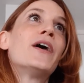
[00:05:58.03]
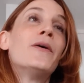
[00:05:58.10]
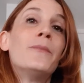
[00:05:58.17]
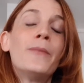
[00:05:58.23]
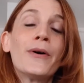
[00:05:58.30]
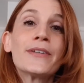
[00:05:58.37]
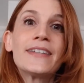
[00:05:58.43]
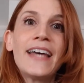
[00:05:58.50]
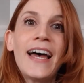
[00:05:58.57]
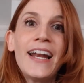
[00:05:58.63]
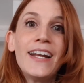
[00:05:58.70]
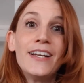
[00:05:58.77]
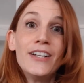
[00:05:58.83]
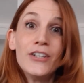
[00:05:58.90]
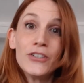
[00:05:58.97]

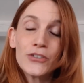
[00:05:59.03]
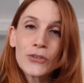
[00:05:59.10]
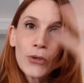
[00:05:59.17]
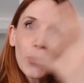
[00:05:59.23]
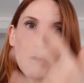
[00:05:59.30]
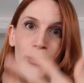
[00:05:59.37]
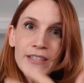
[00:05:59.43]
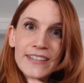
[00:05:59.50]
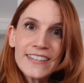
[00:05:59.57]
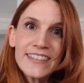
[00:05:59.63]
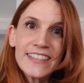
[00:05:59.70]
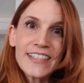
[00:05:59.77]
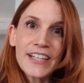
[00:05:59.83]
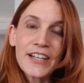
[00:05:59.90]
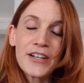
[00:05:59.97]
mental se
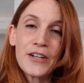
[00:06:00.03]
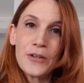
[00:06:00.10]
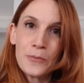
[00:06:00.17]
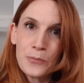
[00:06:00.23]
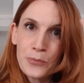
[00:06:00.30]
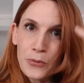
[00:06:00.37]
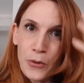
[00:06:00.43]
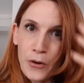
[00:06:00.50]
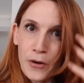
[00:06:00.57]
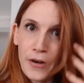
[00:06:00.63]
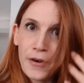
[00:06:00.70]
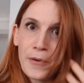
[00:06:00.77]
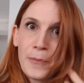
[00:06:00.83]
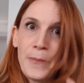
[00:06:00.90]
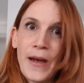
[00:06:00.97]
retire pour
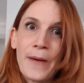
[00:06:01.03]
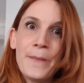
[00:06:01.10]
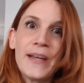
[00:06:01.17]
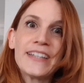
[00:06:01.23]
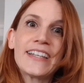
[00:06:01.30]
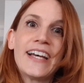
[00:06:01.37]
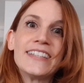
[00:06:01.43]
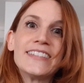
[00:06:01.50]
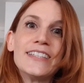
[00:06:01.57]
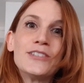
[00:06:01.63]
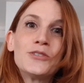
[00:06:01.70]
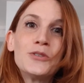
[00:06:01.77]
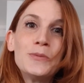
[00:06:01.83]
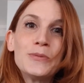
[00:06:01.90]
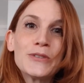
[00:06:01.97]
permettre à cette
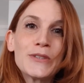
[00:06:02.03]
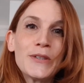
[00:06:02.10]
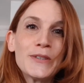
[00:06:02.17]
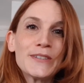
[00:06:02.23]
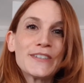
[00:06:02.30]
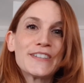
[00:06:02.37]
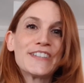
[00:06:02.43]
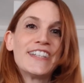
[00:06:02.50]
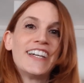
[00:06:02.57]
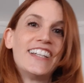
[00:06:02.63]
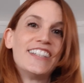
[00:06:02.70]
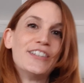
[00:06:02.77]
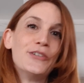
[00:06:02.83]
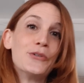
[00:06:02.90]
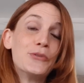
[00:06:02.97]
substance
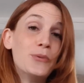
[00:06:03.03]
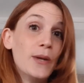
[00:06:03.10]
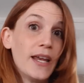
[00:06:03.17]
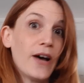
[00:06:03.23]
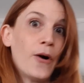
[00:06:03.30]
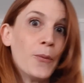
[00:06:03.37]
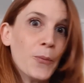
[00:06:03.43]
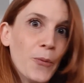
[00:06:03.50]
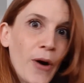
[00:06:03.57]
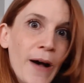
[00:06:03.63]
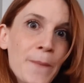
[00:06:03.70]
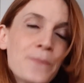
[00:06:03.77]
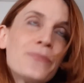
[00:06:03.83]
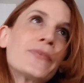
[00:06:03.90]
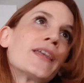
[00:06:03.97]
de couler en
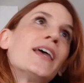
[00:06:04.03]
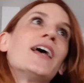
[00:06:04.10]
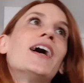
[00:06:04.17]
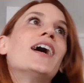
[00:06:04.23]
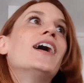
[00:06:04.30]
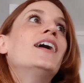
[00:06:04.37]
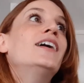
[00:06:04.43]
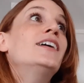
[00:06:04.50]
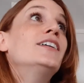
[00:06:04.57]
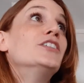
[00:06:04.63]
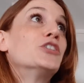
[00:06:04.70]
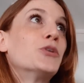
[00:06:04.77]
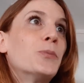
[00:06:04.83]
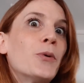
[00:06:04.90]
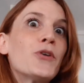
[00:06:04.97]
moi,
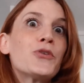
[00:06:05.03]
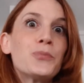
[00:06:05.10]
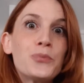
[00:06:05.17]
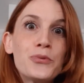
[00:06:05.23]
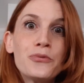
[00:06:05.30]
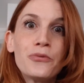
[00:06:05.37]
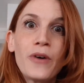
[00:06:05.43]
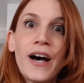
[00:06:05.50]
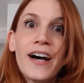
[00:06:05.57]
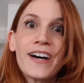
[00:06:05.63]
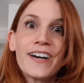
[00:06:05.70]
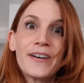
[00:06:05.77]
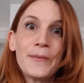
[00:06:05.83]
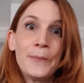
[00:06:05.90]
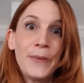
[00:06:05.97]
je pense
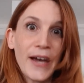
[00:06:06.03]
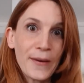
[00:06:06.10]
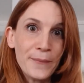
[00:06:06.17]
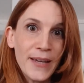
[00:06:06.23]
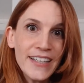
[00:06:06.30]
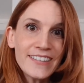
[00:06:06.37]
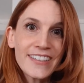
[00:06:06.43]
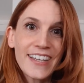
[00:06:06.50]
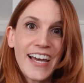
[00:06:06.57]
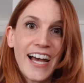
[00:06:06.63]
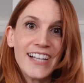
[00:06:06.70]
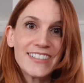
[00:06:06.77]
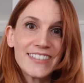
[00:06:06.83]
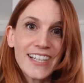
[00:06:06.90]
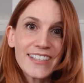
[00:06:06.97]
pouvoir permettre
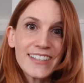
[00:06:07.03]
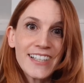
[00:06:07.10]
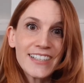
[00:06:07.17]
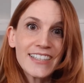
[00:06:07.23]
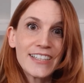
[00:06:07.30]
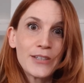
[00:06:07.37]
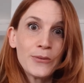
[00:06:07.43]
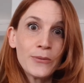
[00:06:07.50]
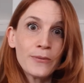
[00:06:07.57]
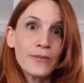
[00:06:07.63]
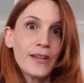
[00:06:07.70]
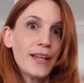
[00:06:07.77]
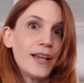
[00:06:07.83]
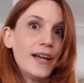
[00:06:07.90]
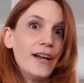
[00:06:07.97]
à certains qui ont
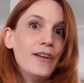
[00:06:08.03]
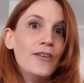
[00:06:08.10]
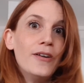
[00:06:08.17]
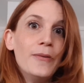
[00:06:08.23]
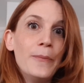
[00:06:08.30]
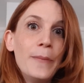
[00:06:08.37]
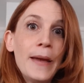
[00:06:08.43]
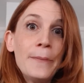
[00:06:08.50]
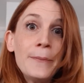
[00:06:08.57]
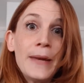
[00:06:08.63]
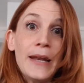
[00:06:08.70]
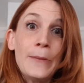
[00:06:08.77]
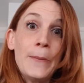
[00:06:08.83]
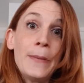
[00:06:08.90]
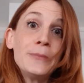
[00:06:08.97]
le
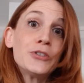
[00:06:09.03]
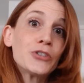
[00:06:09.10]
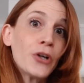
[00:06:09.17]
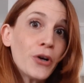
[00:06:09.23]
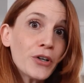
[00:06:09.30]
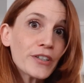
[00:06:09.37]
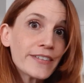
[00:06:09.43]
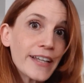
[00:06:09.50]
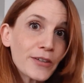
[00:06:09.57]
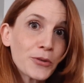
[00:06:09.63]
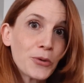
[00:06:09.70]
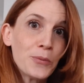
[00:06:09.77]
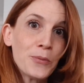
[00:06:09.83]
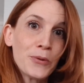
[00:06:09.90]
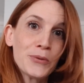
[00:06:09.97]
même genre
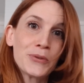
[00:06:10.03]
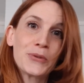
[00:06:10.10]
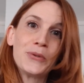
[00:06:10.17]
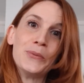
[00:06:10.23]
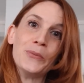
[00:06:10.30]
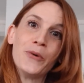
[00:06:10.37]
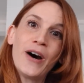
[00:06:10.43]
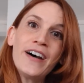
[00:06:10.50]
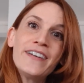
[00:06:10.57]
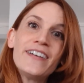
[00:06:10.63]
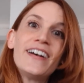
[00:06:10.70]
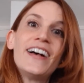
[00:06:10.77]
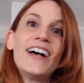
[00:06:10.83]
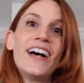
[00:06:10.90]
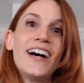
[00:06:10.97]
d'être au monde que moi,
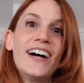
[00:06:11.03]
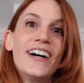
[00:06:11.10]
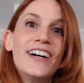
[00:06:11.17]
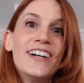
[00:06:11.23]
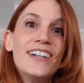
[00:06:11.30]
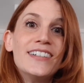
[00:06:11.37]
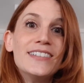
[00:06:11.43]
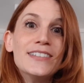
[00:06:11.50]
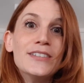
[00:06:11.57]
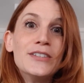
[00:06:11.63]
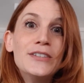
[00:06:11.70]
euh,